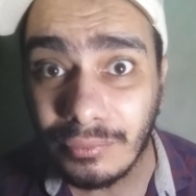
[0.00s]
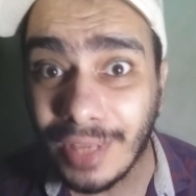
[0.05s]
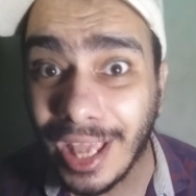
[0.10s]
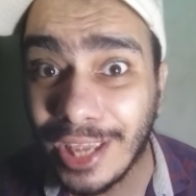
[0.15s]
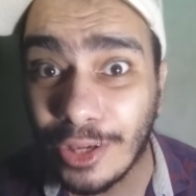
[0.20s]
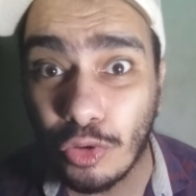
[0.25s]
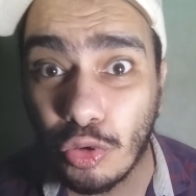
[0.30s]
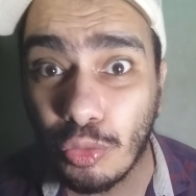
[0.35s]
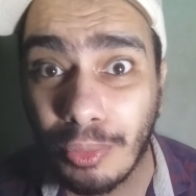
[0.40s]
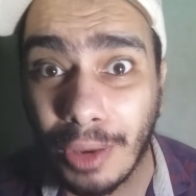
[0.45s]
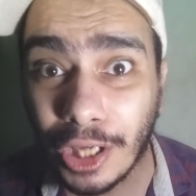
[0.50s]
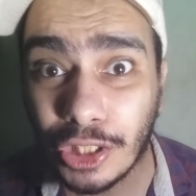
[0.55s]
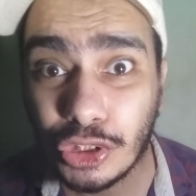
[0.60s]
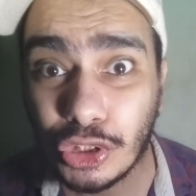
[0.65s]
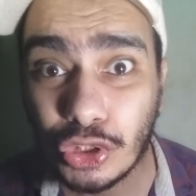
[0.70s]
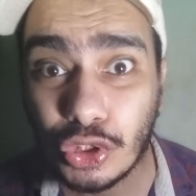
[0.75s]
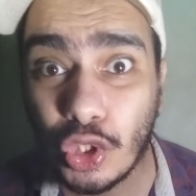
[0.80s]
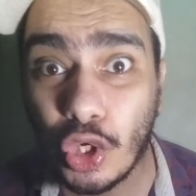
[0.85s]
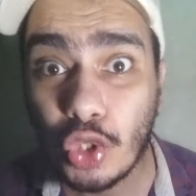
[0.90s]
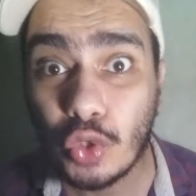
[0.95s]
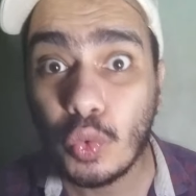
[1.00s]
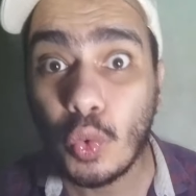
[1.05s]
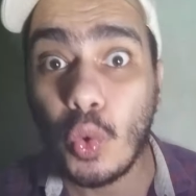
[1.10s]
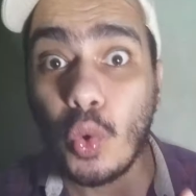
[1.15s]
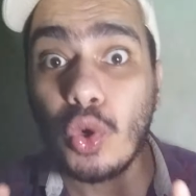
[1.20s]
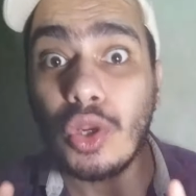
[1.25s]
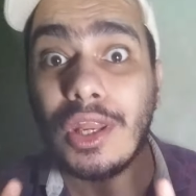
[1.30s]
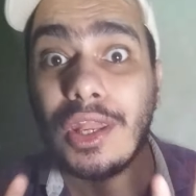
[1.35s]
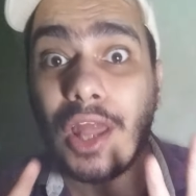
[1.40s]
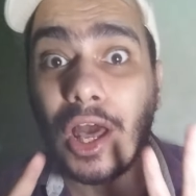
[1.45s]
هيكون مع الشيطان
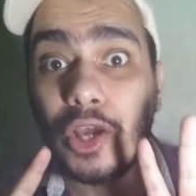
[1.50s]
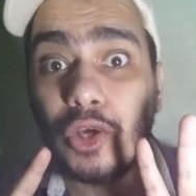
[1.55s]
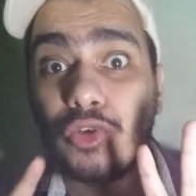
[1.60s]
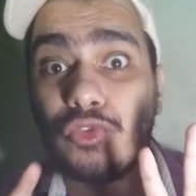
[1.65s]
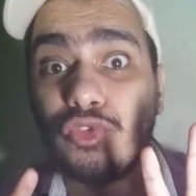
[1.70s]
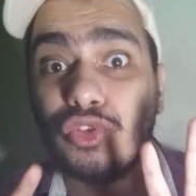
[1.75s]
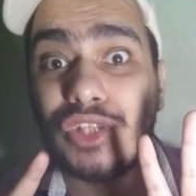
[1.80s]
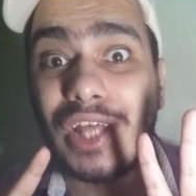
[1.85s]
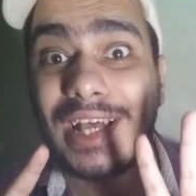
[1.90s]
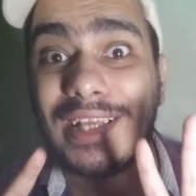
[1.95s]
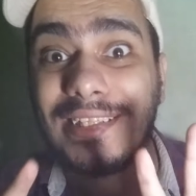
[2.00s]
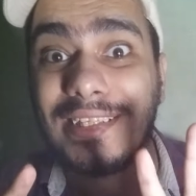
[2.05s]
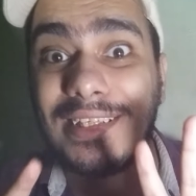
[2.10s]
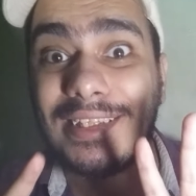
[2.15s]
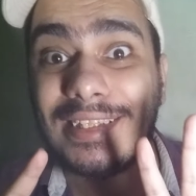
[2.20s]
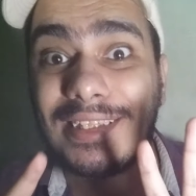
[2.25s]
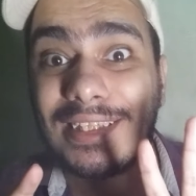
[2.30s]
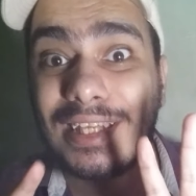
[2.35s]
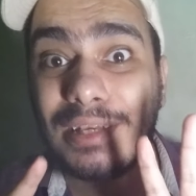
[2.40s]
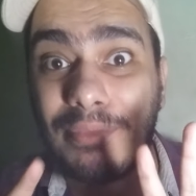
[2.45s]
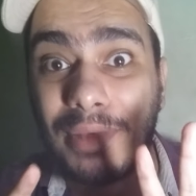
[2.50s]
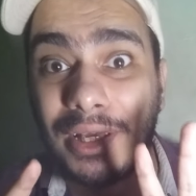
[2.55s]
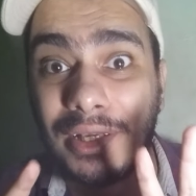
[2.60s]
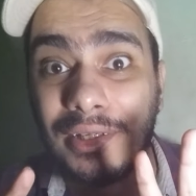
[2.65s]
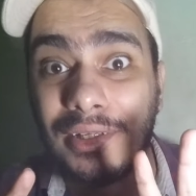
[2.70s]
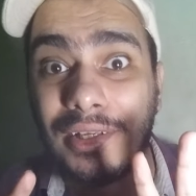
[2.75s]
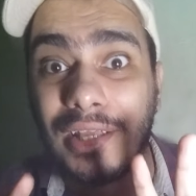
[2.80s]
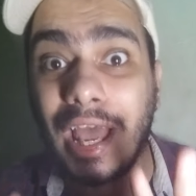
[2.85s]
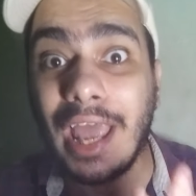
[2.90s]
وكل اللي هيرفض هذه السمة